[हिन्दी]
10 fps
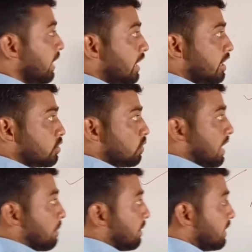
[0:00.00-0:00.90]
इट डज़
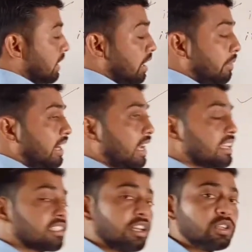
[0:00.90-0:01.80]
नॉट हैपन ये हमारे
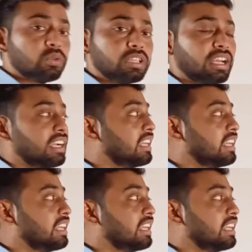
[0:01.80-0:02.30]
यहाँ ऐसा नहीं होता